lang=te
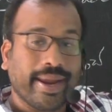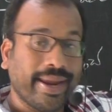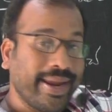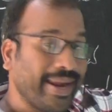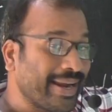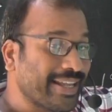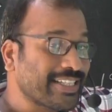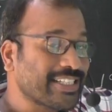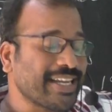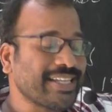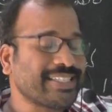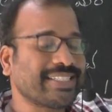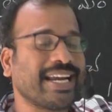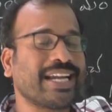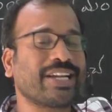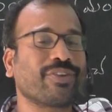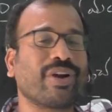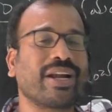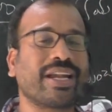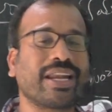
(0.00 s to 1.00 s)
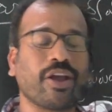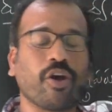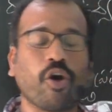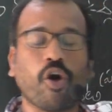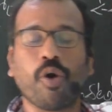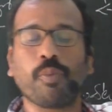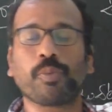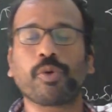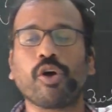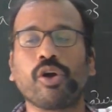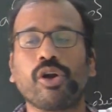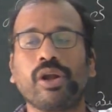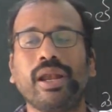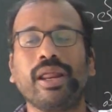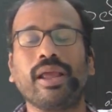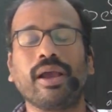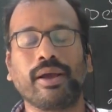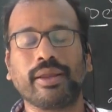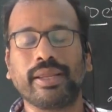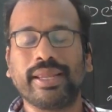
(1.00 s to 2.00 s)
ఈయన చేసినటువంటి హోమ్ రూల్
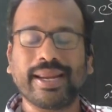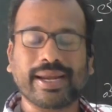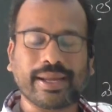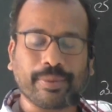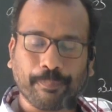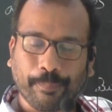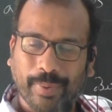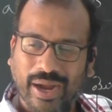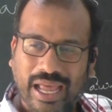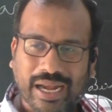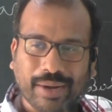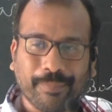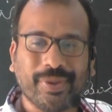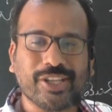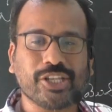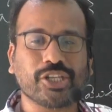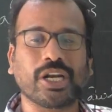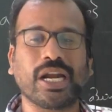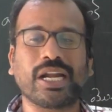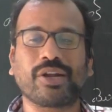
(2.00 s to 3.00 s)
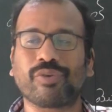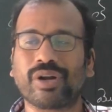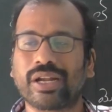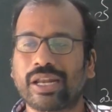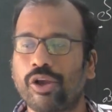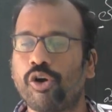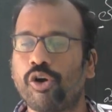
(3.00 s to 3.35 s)
ఈయన ప్రారంభించినటువంటి